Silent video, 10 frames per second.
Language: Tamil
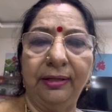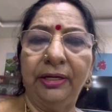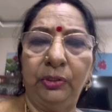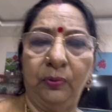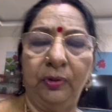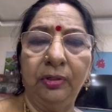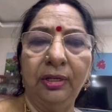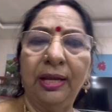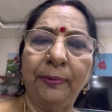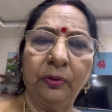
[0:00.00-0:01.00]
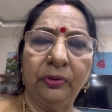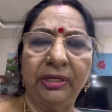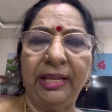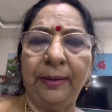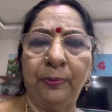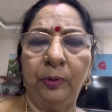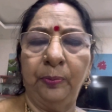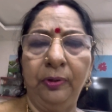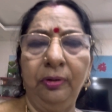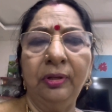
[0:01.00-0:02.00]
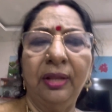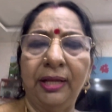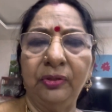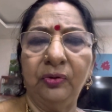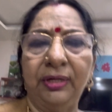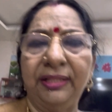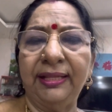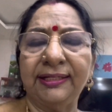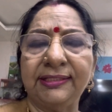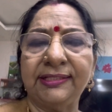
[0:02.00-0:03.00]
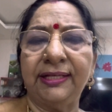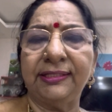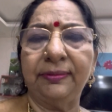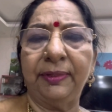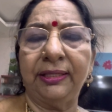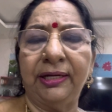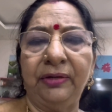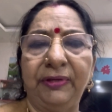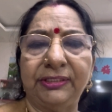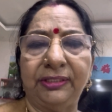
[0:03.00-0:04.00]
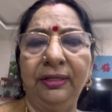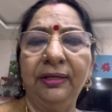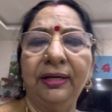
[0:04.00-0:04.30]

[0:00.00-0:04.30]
எழுதுவோம் அப்புறம் கொஞ்சம் கேப் கொடுப்போம் அதுக்குள்ளே இந்த எக்ஸசைஸு மற்ற அட்வைஸு